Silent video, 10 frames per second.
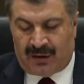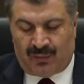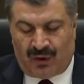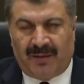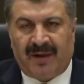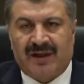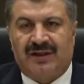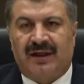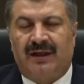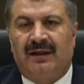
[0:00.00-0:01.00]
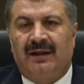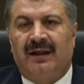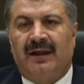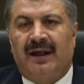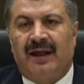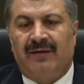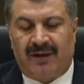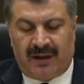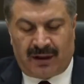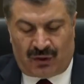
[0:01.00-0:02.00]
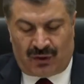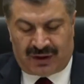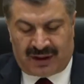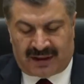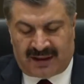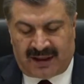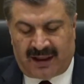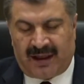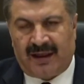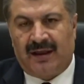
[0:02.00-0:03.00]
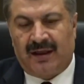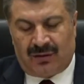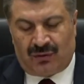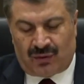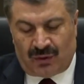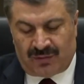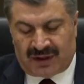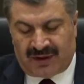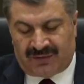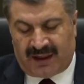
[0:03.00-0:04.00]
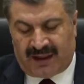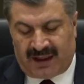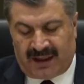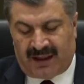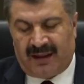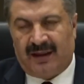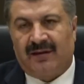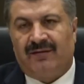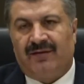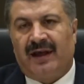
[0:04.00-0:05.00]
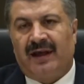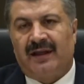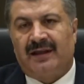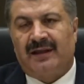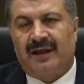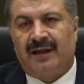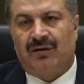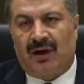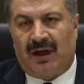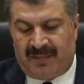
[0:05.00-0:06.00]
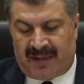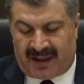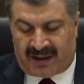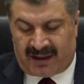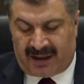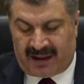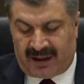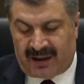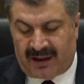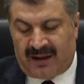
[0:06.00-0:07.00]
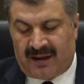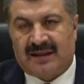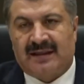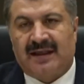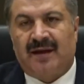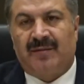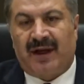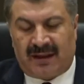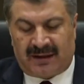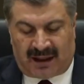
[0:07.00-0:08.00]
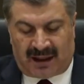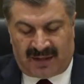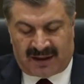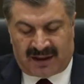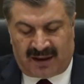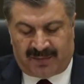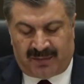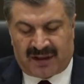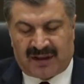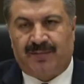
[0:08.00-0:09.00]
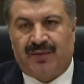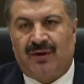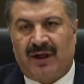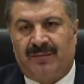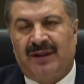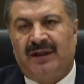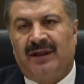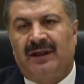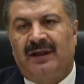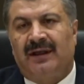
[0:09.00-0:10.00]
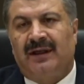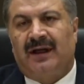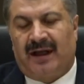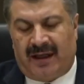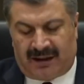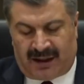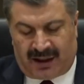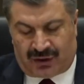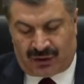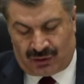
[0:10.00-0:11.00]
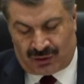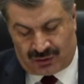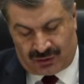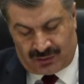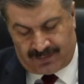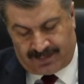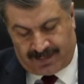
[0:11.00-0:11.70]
Bu amaçla evlilik öncesinde tüm çiftlere ve yeni doğan bebeklere SMA taraması yapılması programını hayata geçiriyoruz.